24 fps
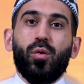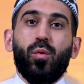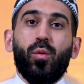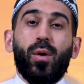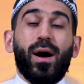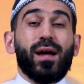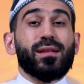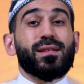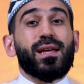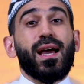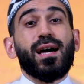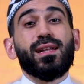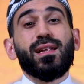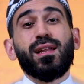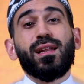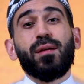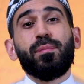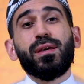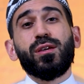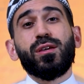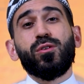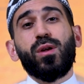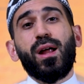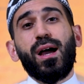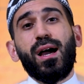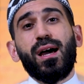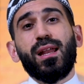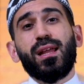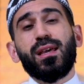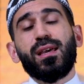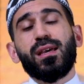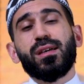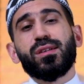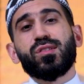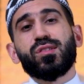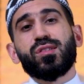وقد كان نبينا
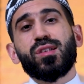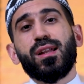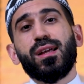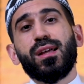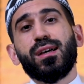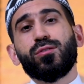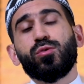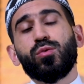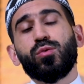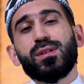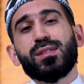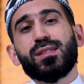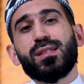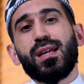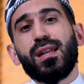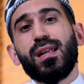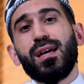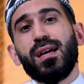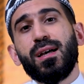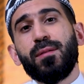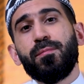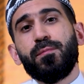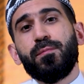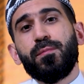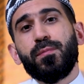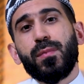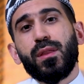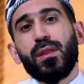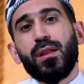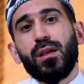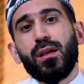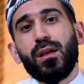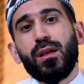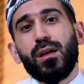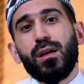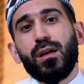عليه الصلاه والسلام
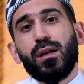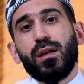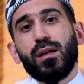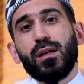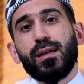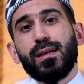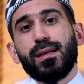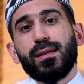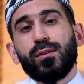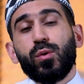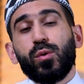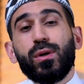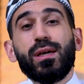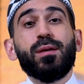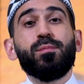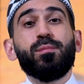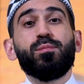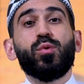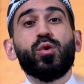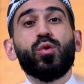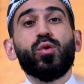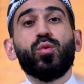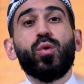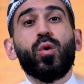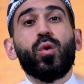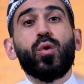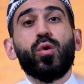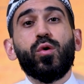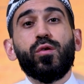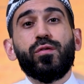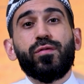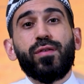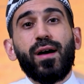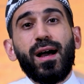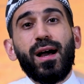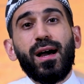يحب
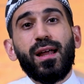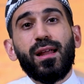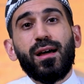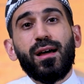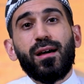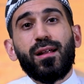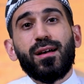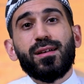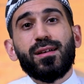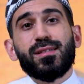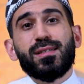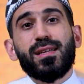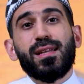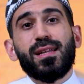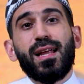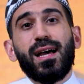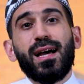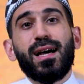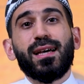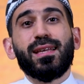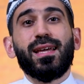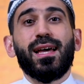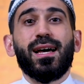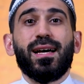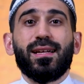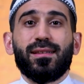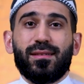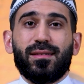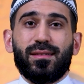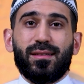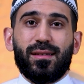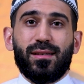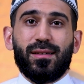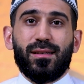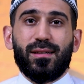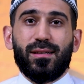الوقوف على راس الايات
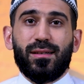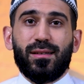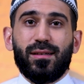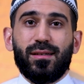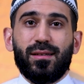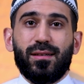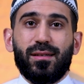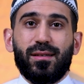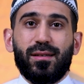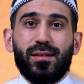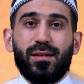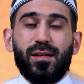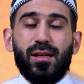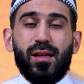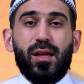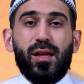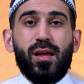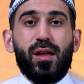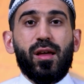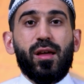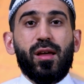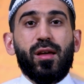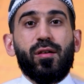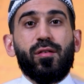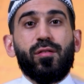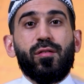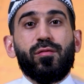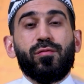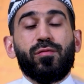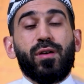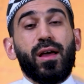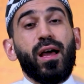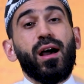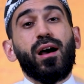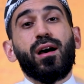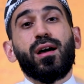
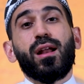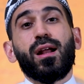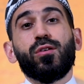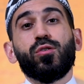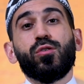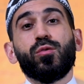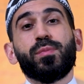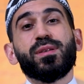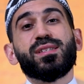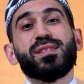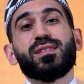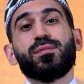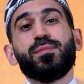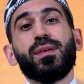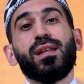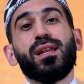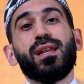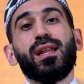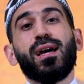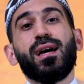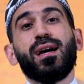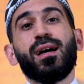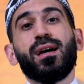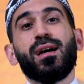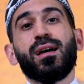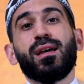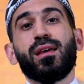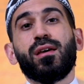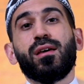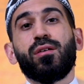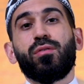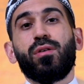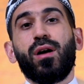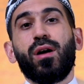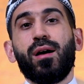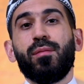فيقرا بسم الله
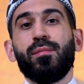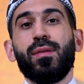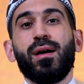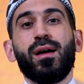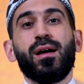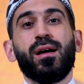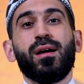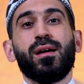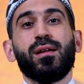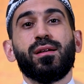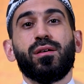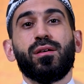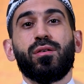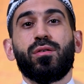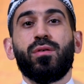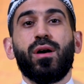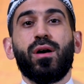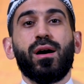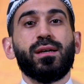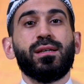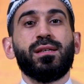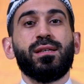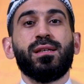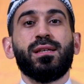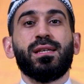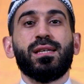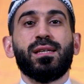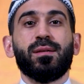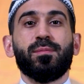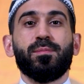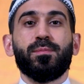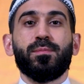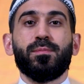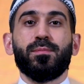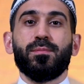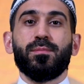الرحمن
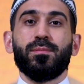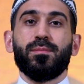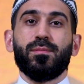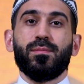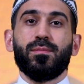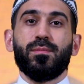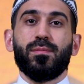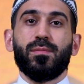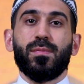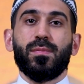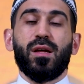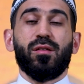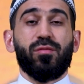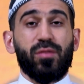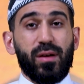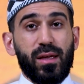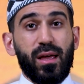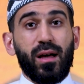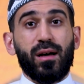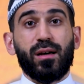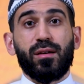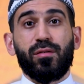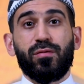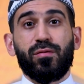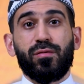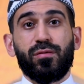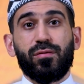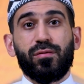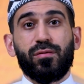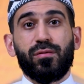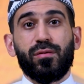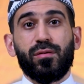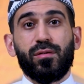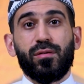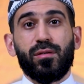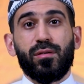الرحيم فيقف